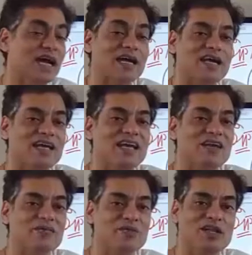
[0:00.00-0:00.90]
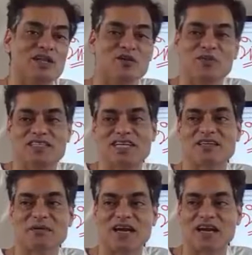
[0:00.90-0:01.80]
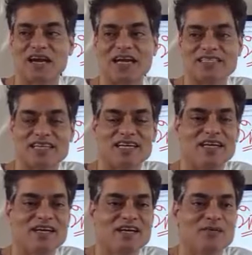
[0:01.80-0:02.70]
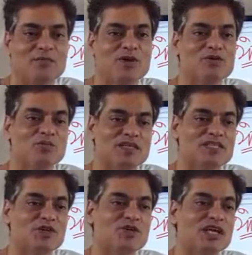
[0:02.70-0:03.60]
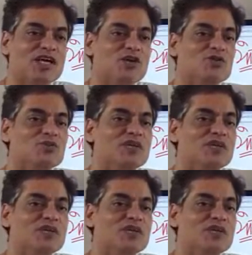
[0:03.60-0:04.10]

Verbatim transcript: क्या कर रही है बोले देखो बच्चा संभाल रखा है इसने बोले तुम बच्चे को देख रहे